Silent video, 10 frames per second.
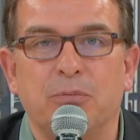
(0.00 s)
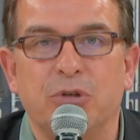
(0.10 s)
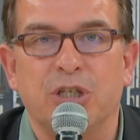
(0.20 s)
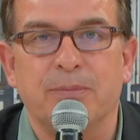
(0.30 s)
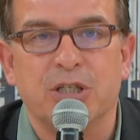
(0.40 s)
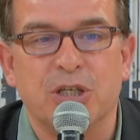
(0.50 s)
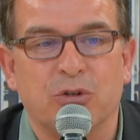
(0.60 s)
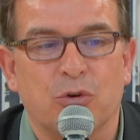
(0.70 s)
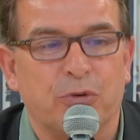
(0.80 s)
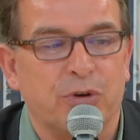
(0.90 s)
Et puis, j'imagine
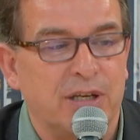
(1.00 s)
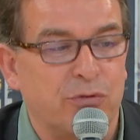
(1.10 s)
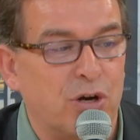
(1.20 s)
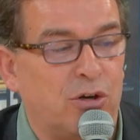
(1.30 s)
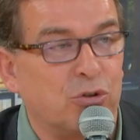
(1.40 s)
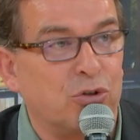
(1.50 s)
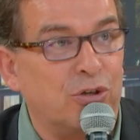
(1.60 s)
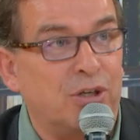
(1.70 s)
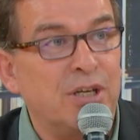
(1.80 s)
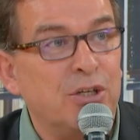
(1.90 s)
qu'on peut aller voir encore